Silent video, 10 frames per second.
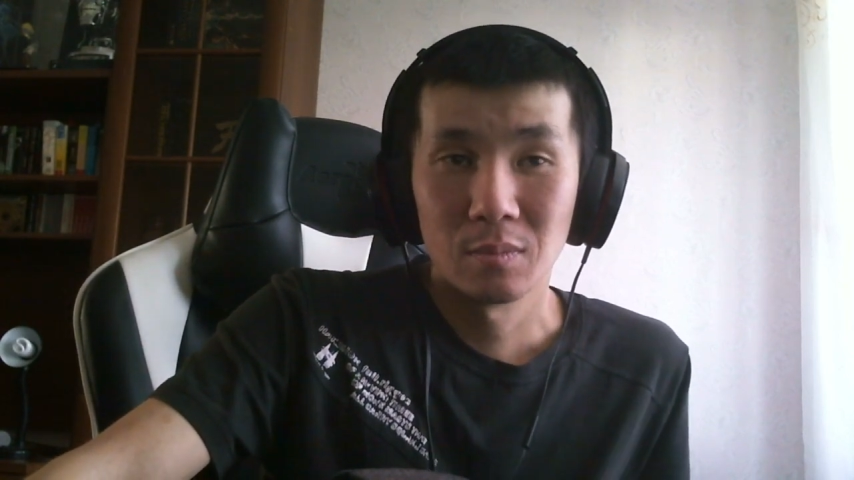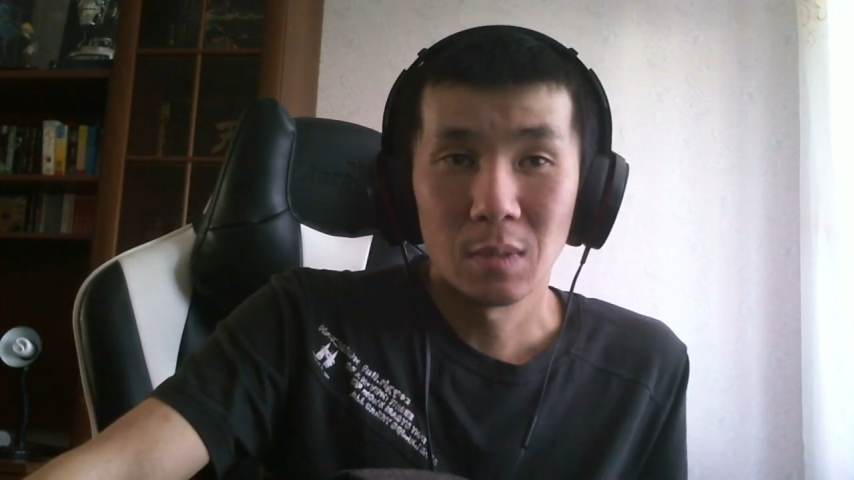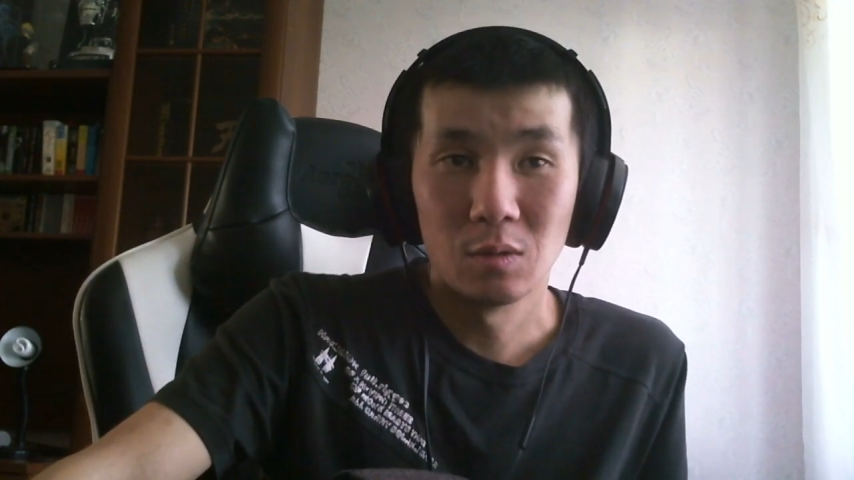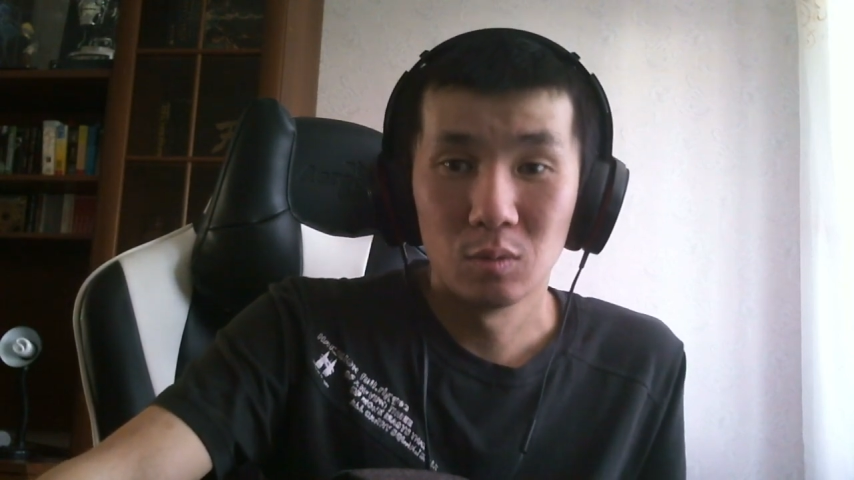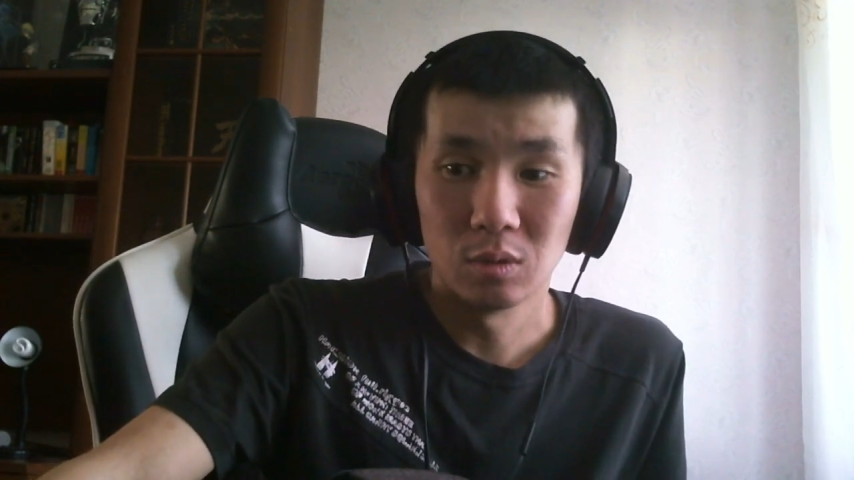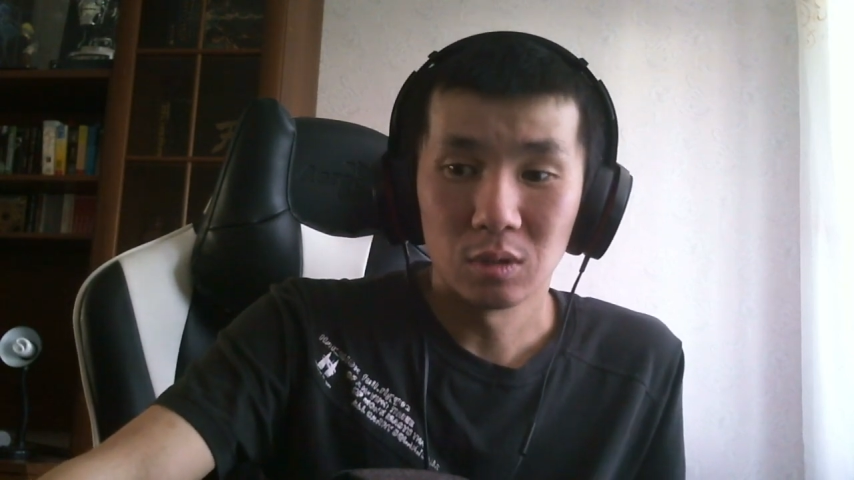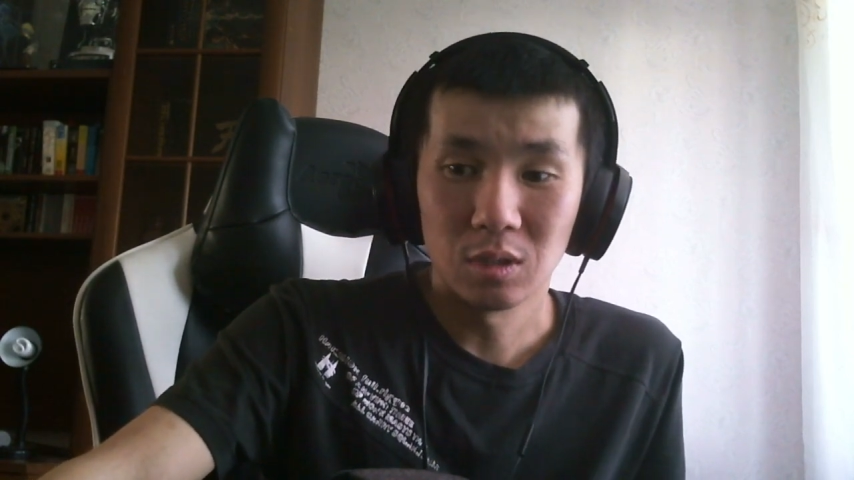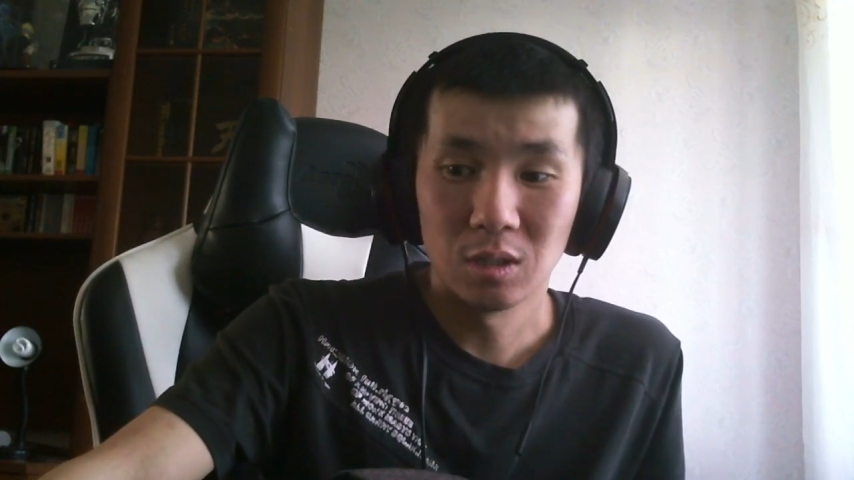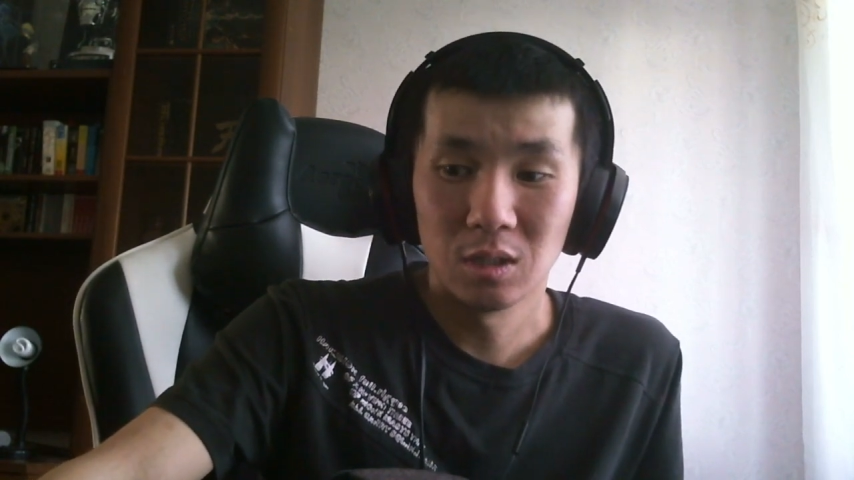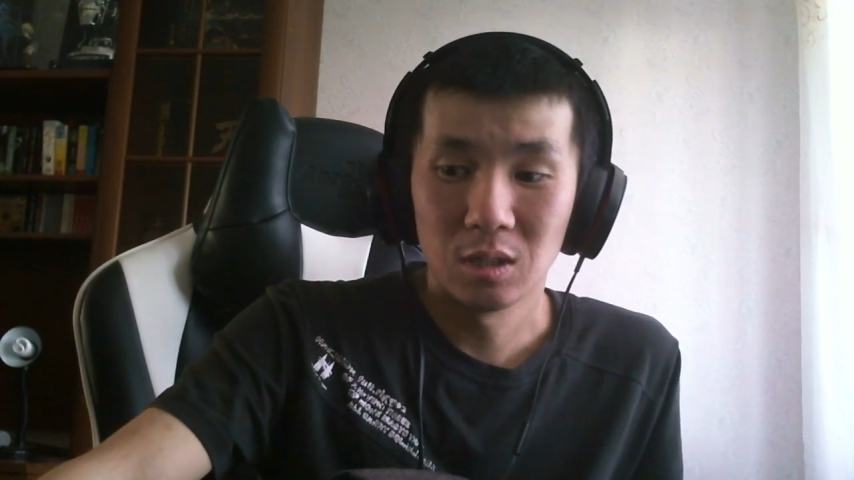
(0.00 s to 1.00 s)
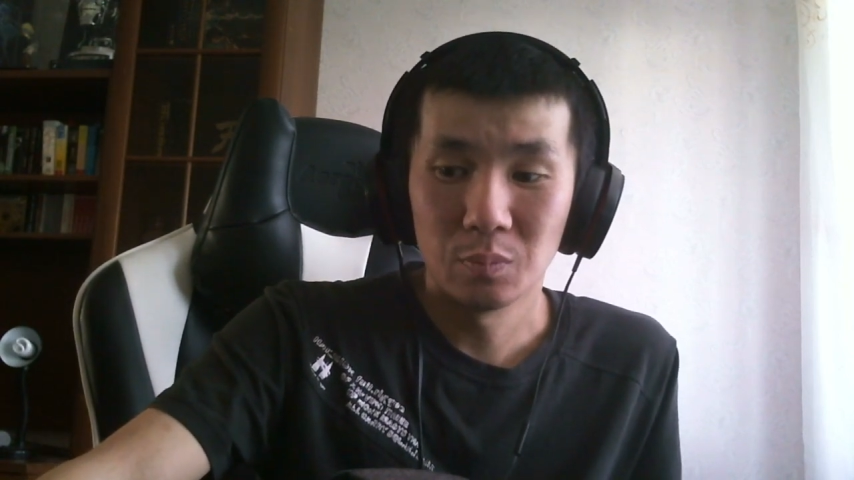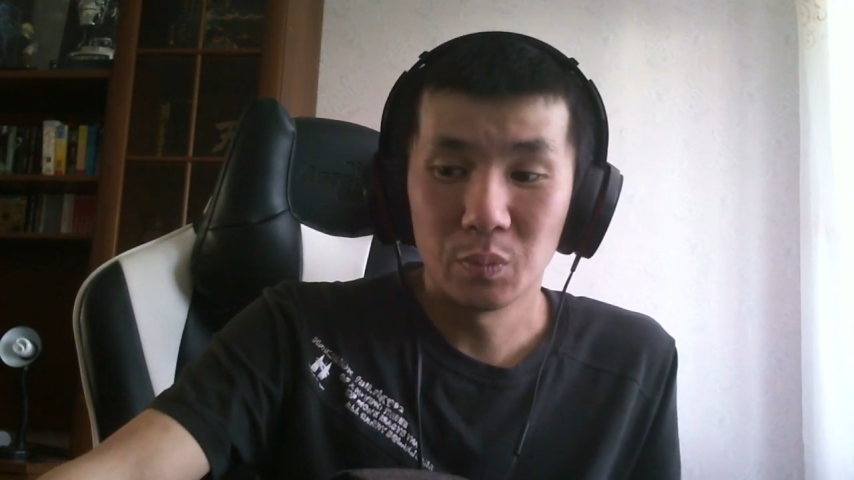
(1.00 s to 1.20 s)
Вот, э,